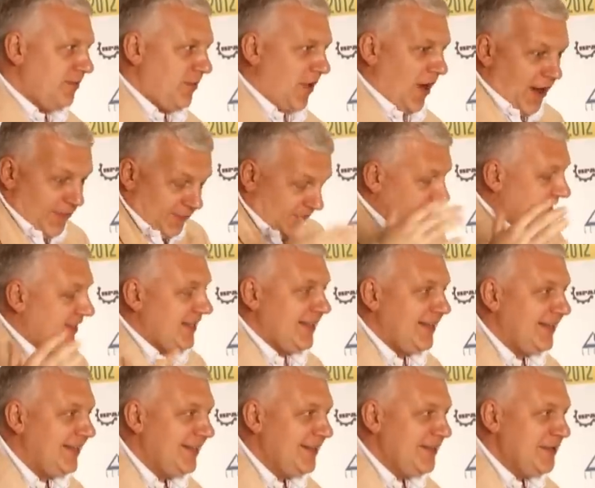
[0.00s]

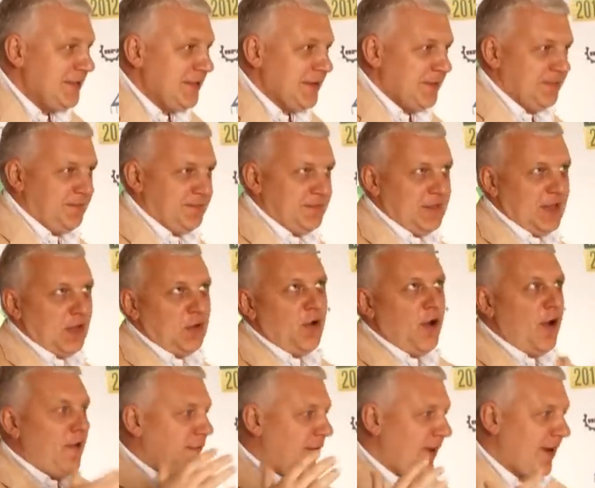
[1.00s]
пафосно,
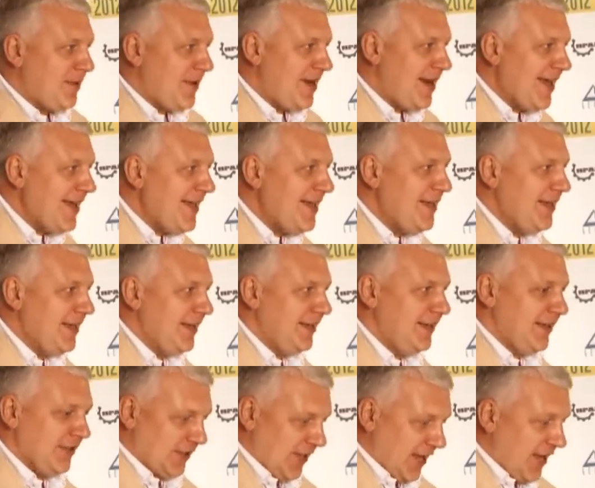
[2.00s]
такое оформление,
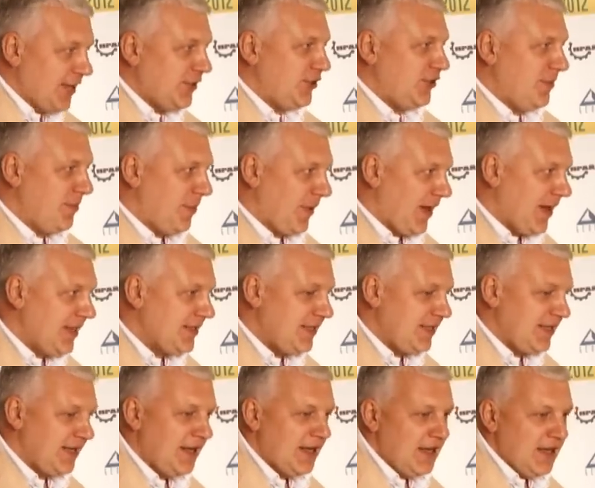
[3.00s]
настоящий
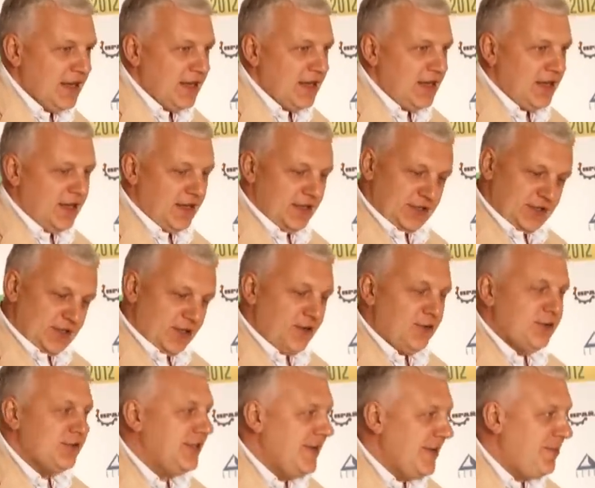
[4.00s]
праздник – и
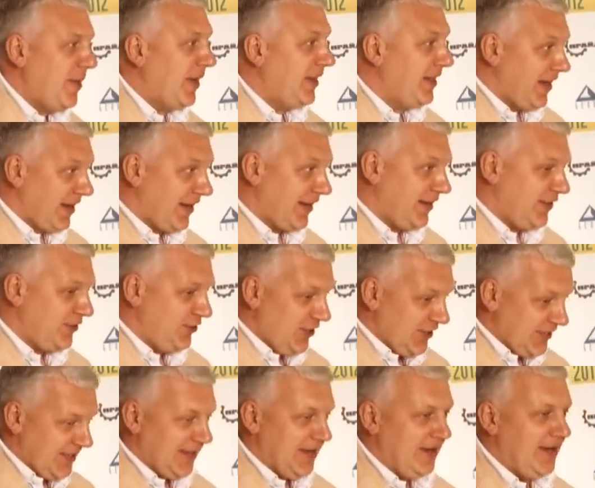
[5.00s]
серьезные подарки.
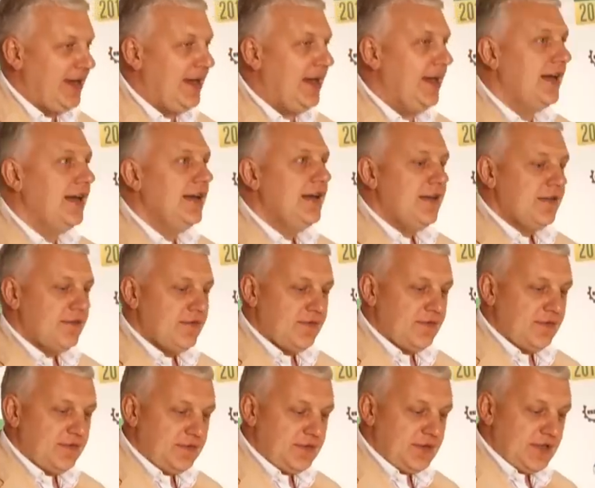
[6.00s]
Честно говоря,
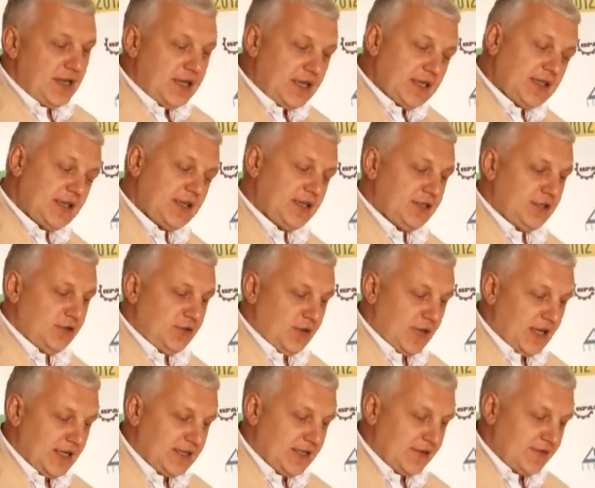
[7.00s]
в некоторых
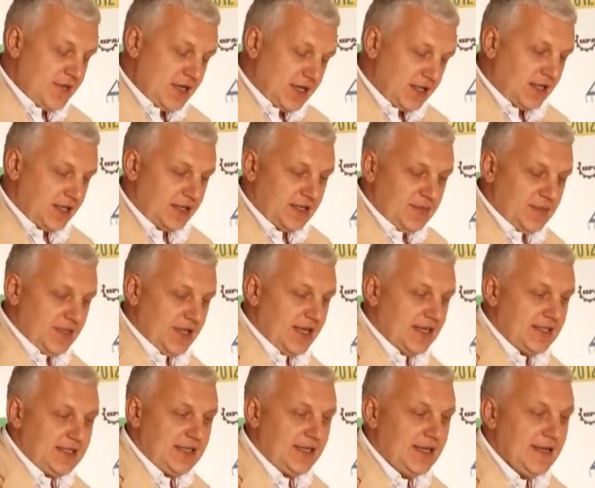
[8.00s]
ситуациях, в некоторых
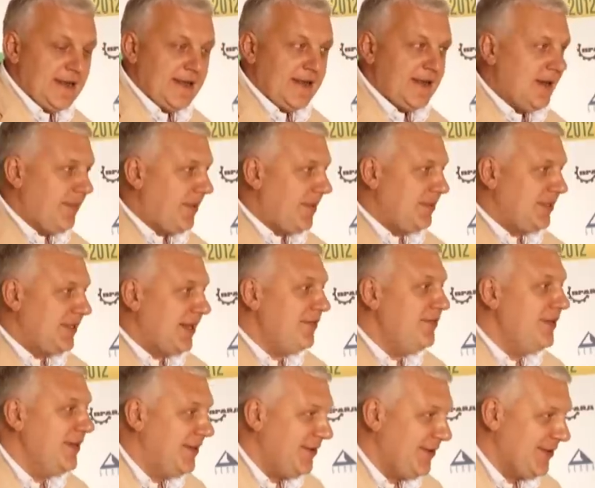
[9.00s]
номинациях я прям
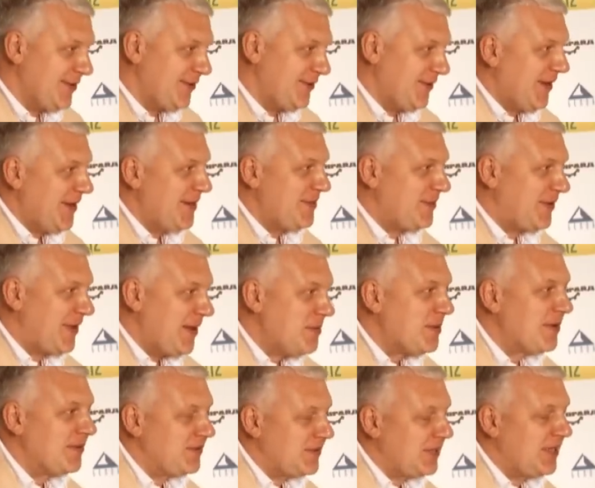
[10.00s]
завидовал своим
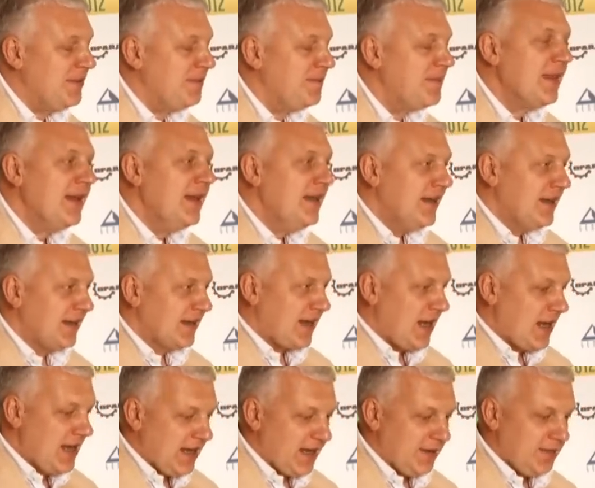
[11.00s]
кемеровским э,
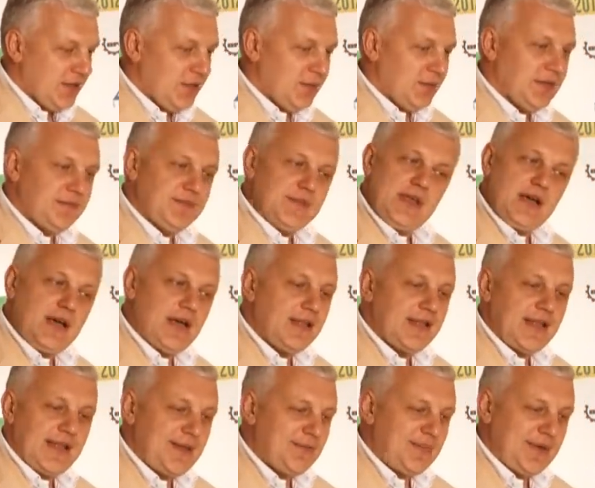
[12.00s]
коллегам и думал, да,
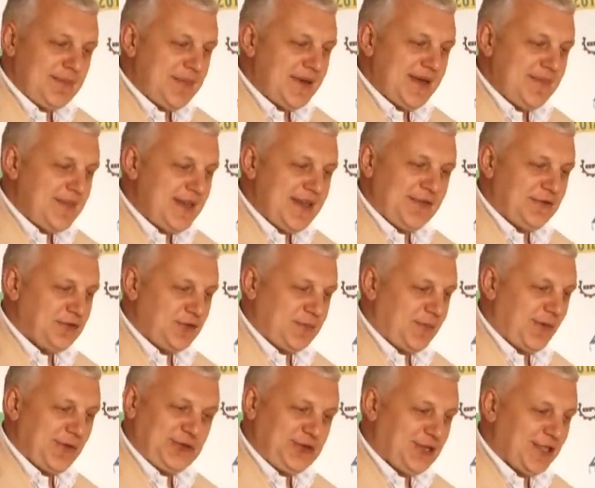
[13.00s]
надо бы и мне тоже
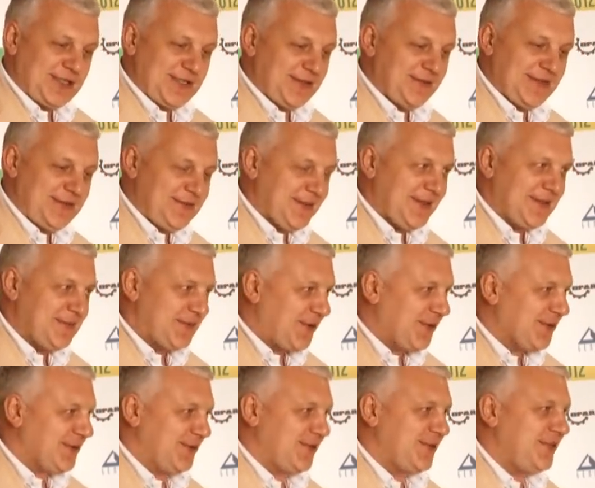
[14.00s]
поучаствовать в этом
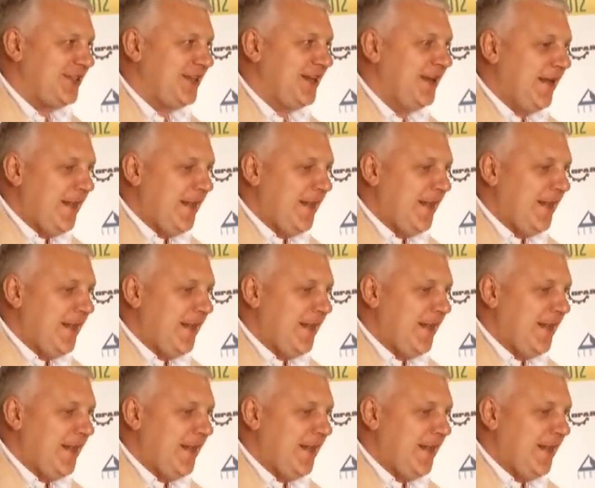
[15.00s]
конкурсе.